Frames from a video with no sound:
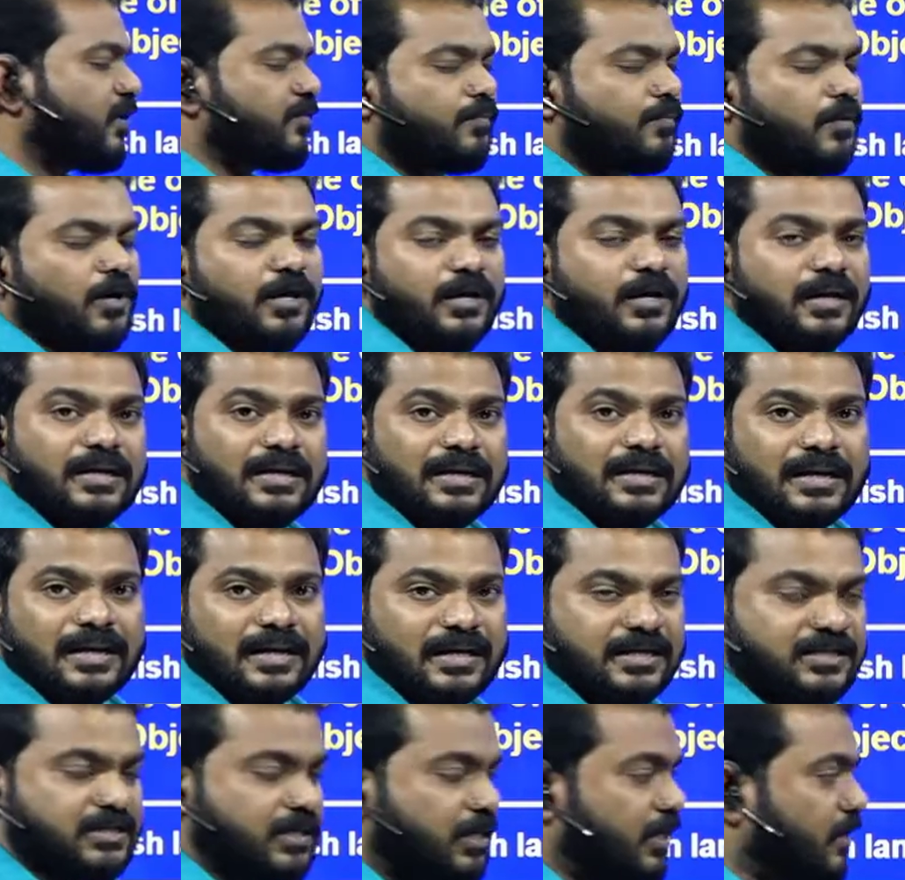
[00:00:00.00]
ஃபைவ் ஃபார்
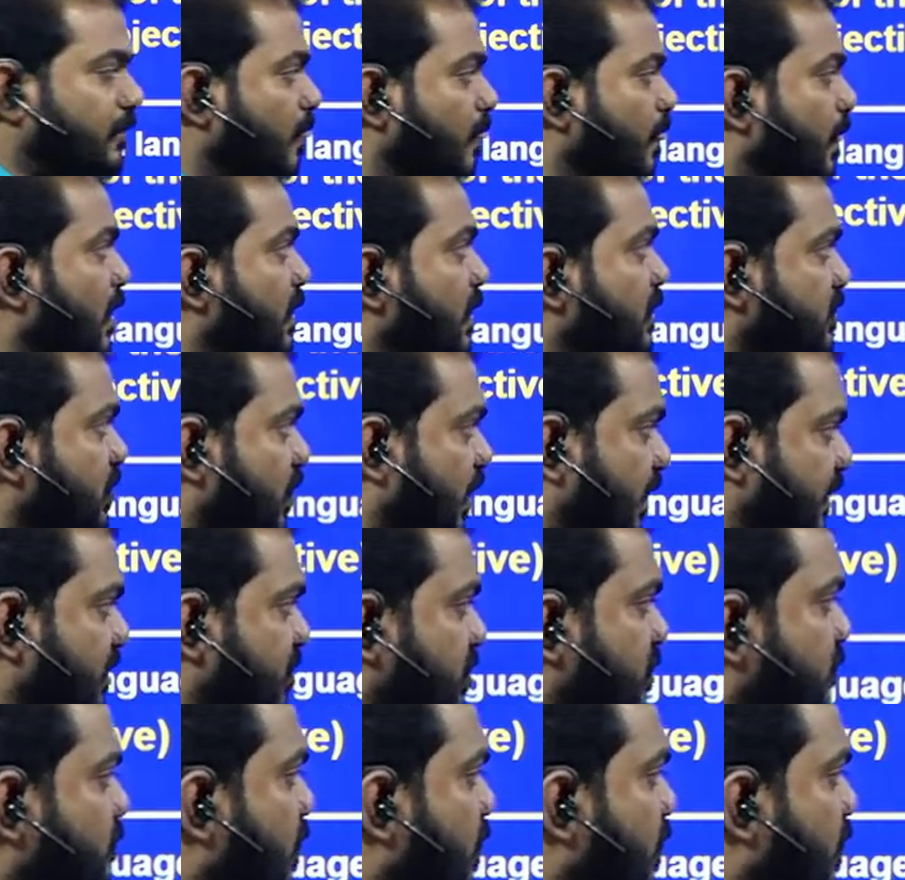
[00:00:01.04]
ரீசனிங் ஸோ நெக்ஸ்ட்